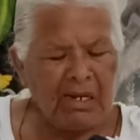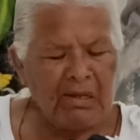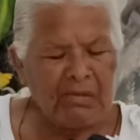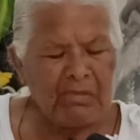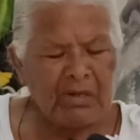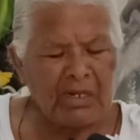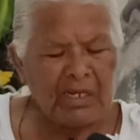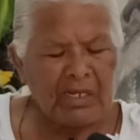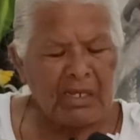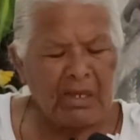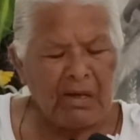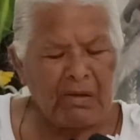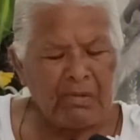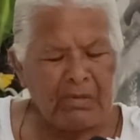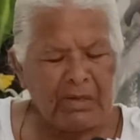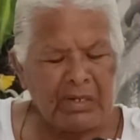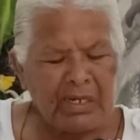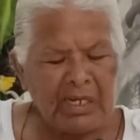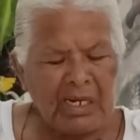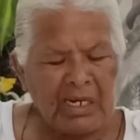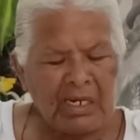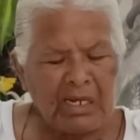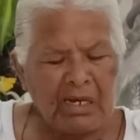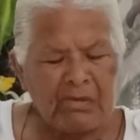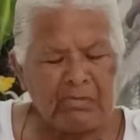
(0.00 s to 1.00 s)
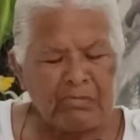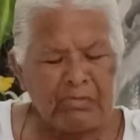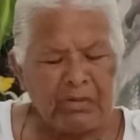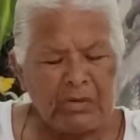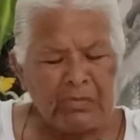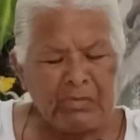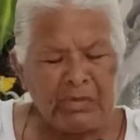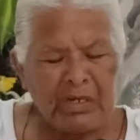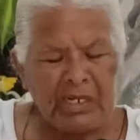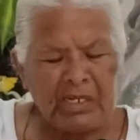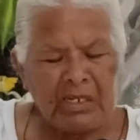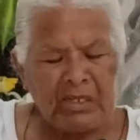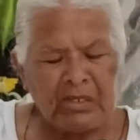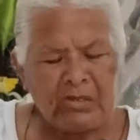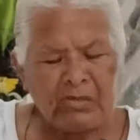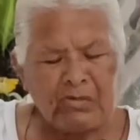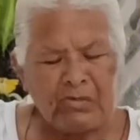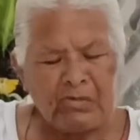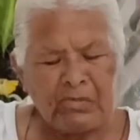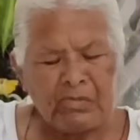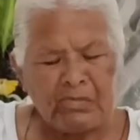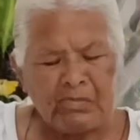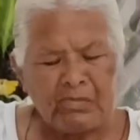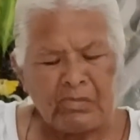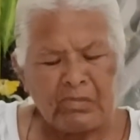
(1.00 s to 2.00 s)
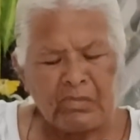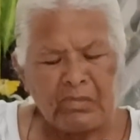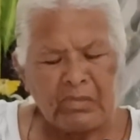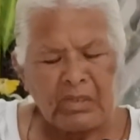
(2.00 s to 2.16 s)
levantaban el campamento